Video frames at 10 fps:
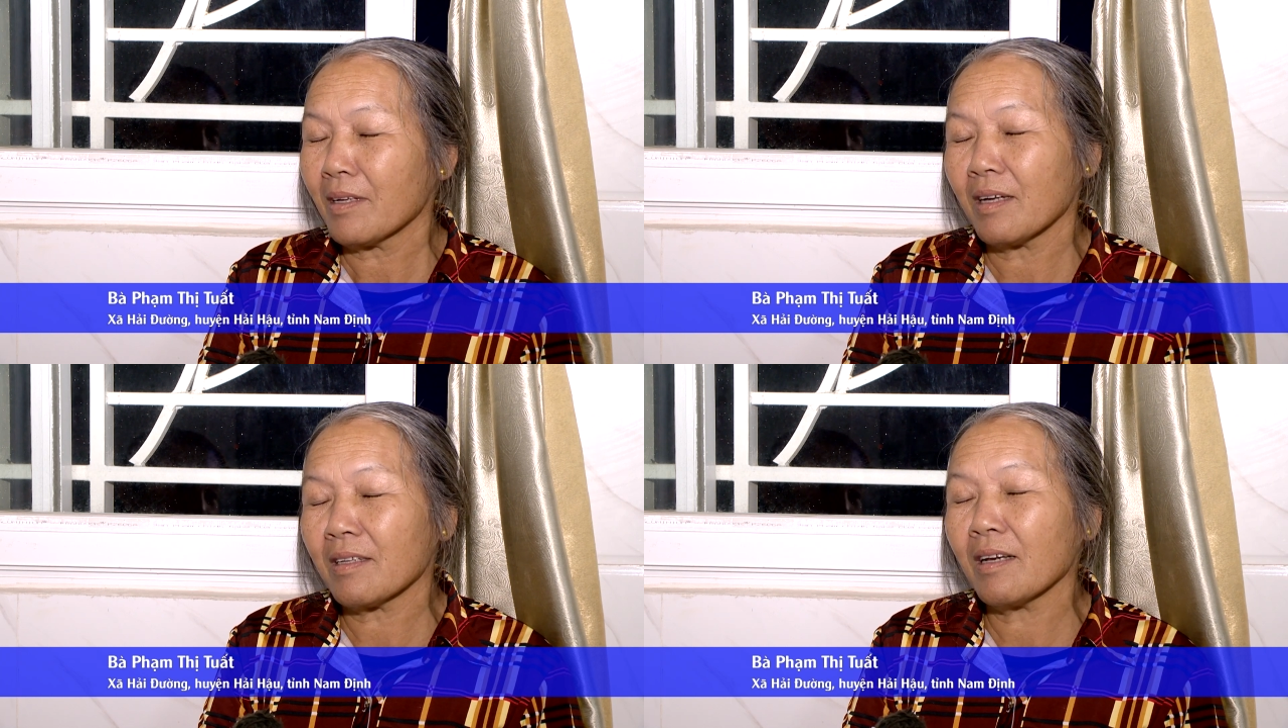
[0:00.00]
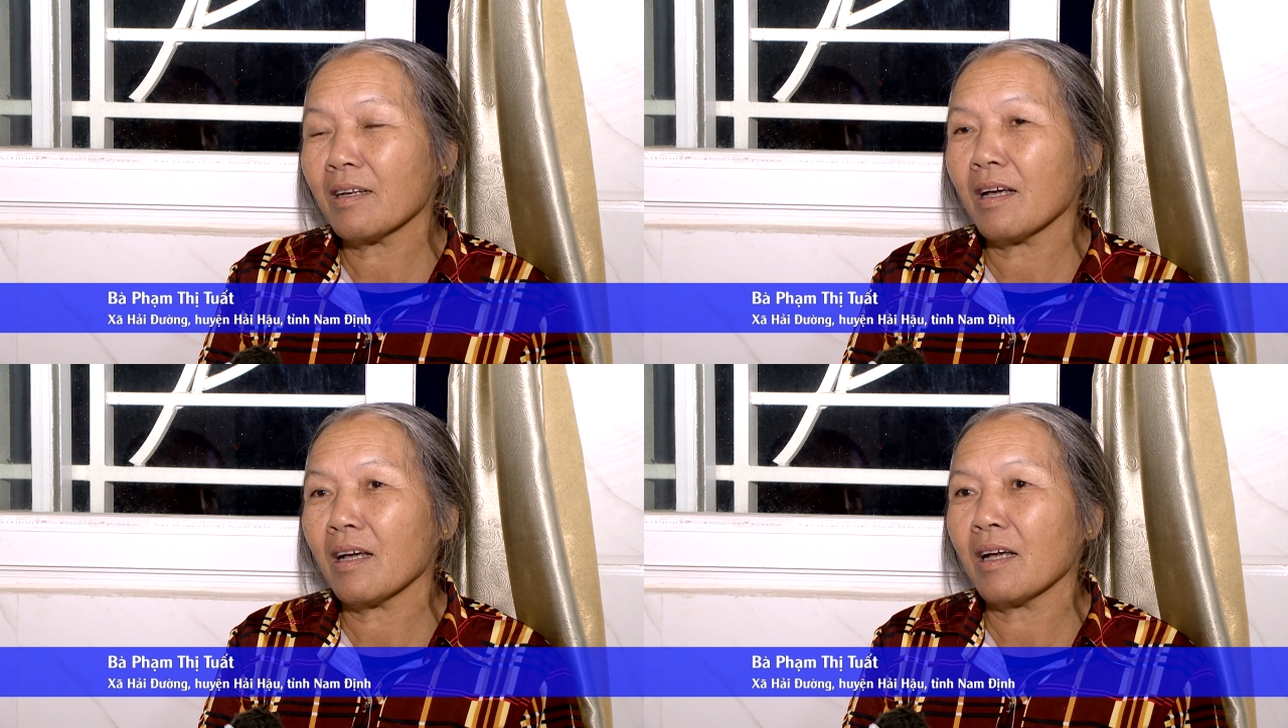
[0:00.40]
À, thế
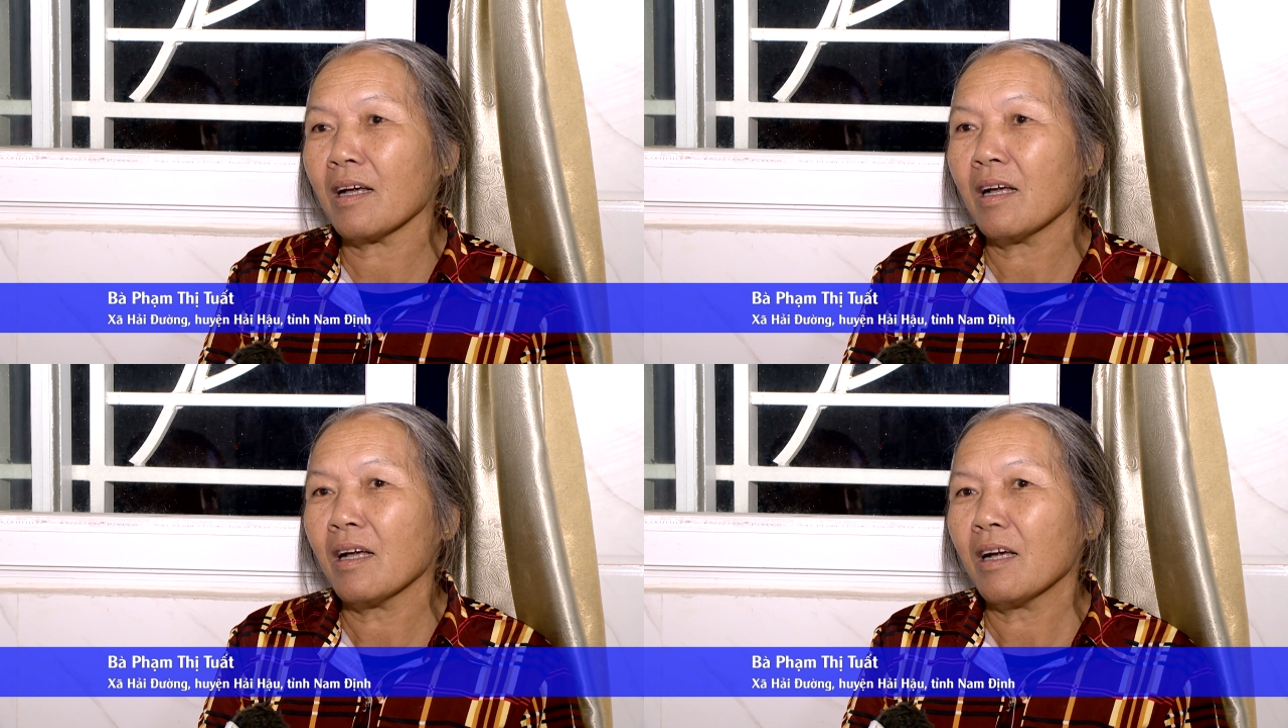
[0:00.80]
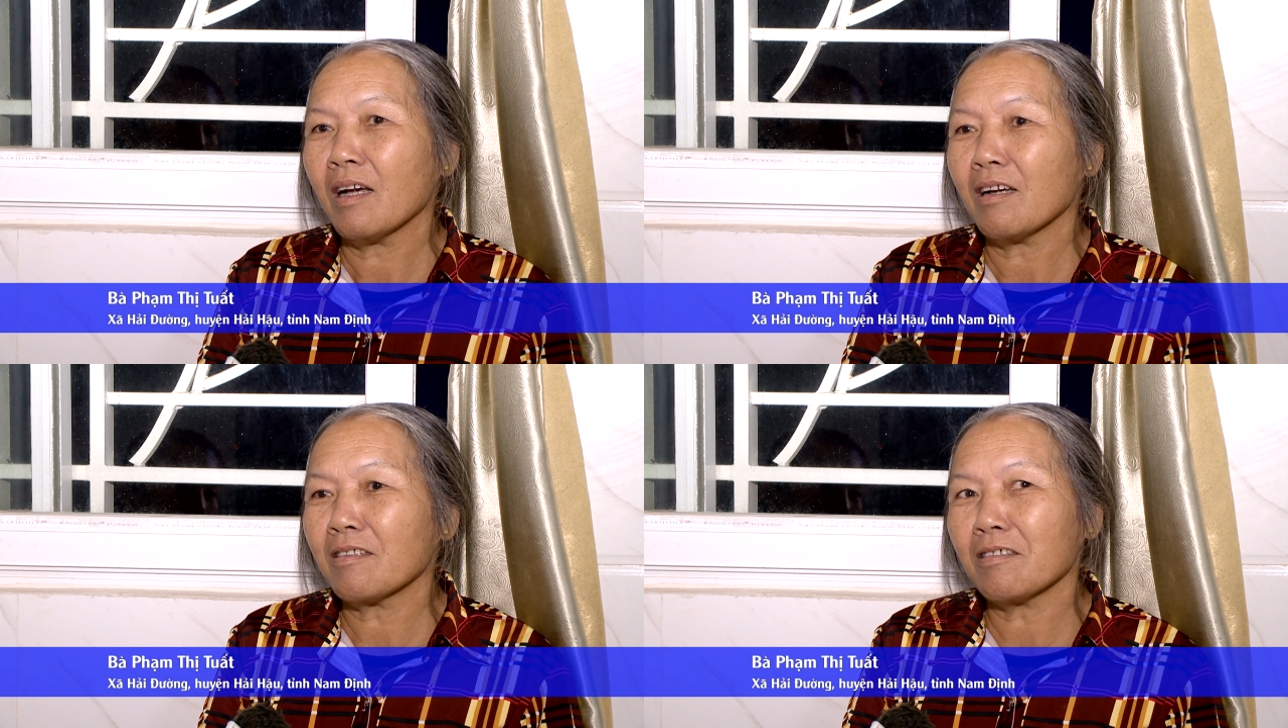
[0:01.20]
là
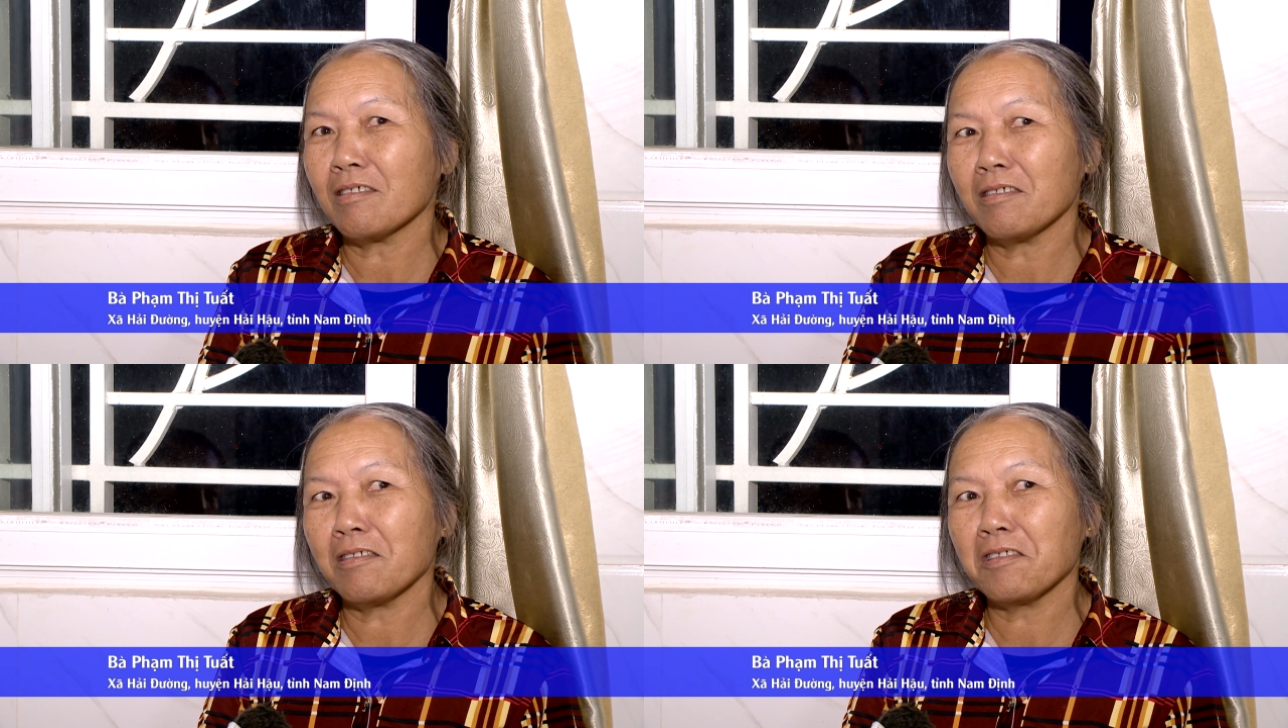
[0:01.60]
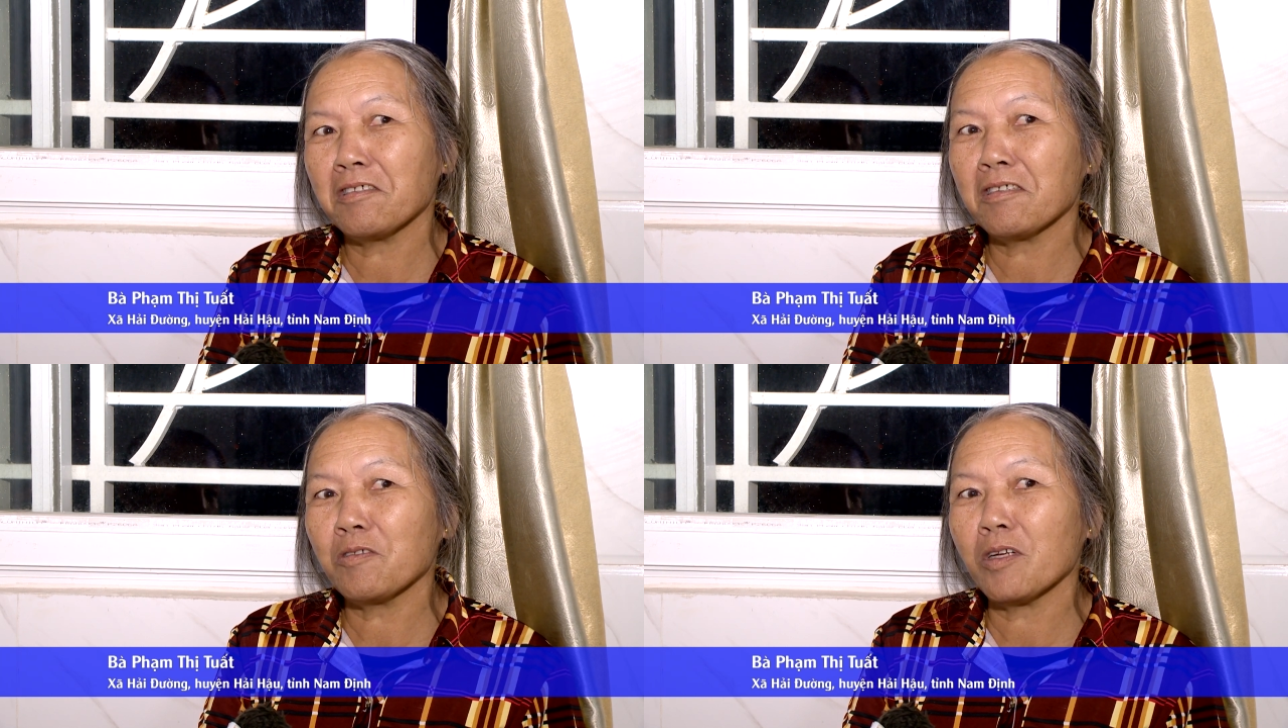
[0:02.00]
à, tự
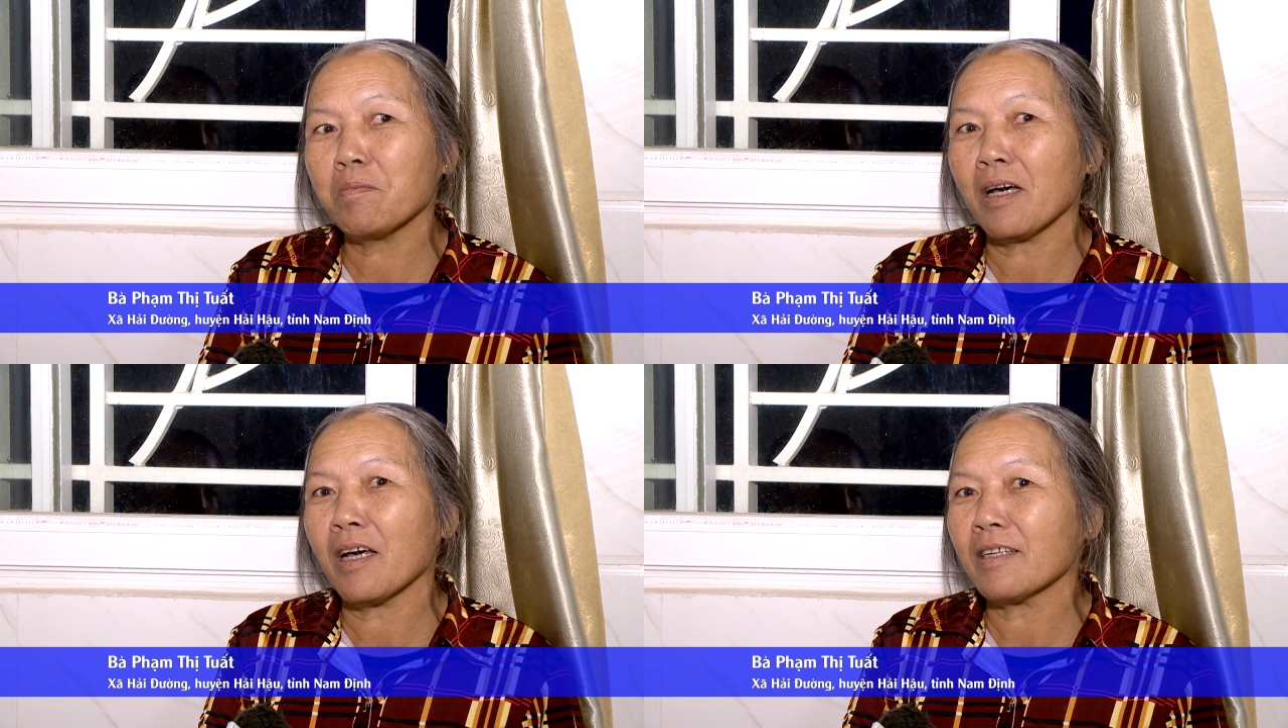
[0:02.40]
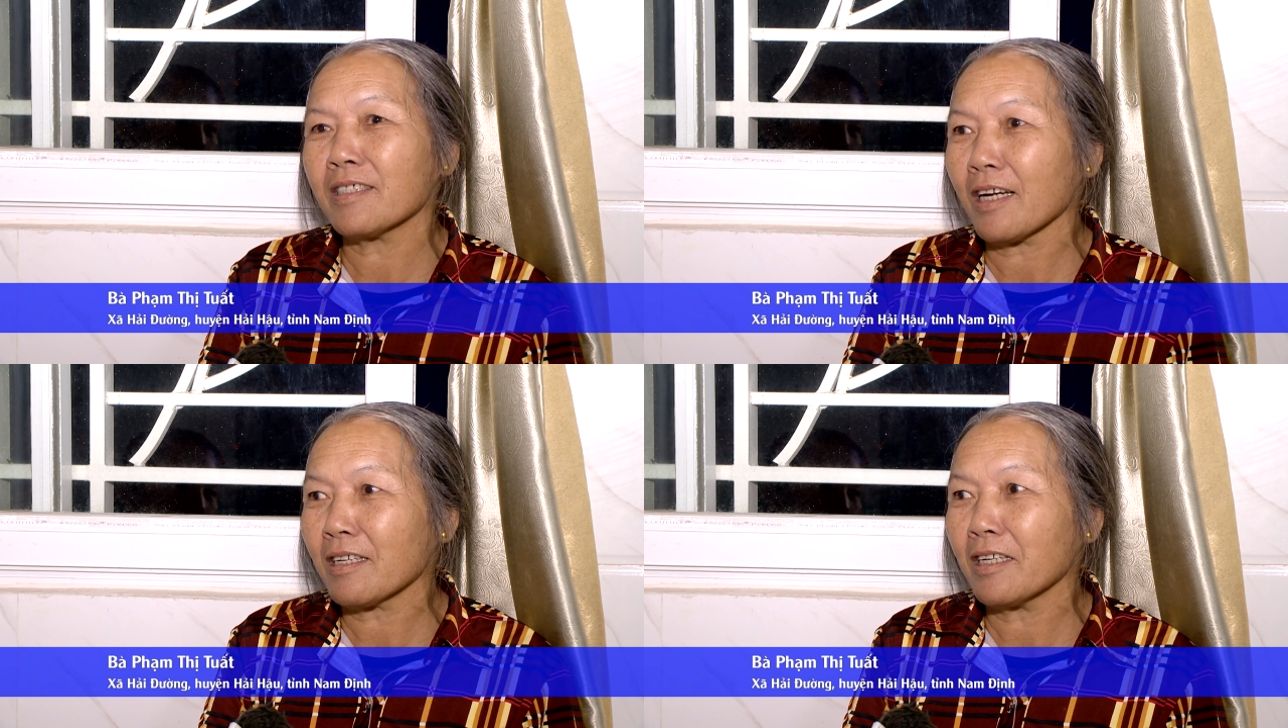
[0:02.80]
nhiên mà
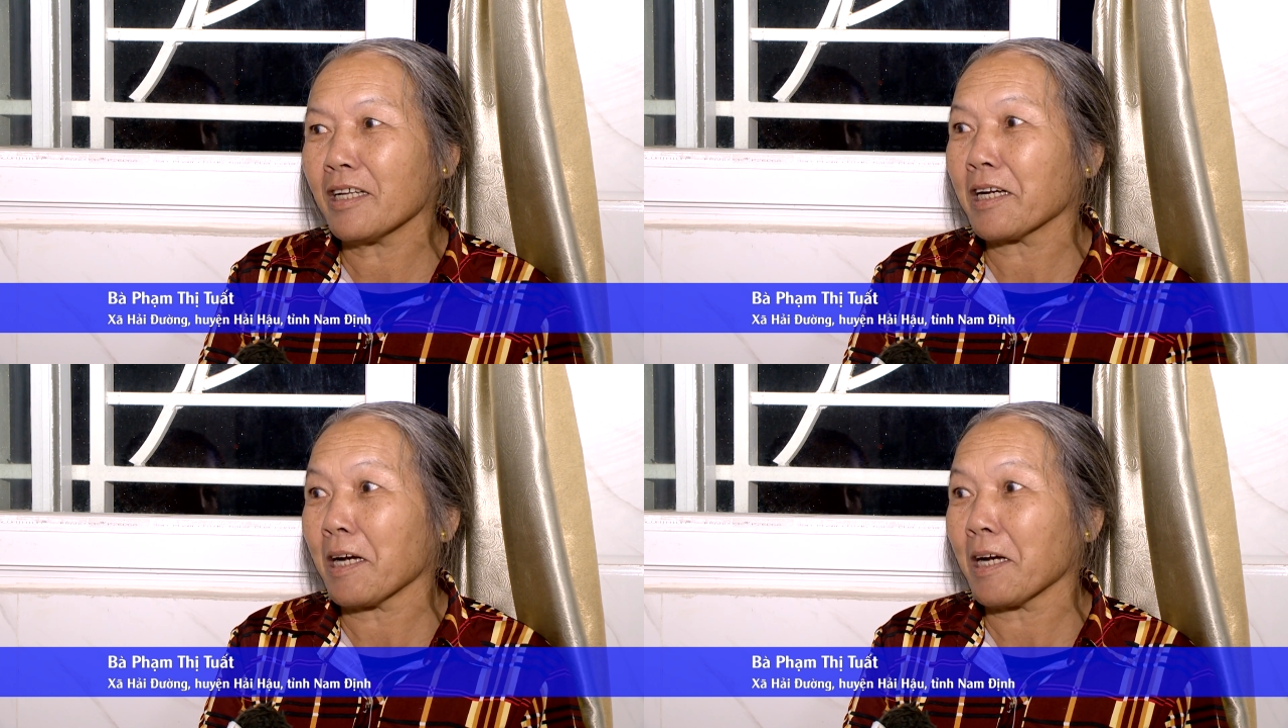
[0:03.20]
sang đây để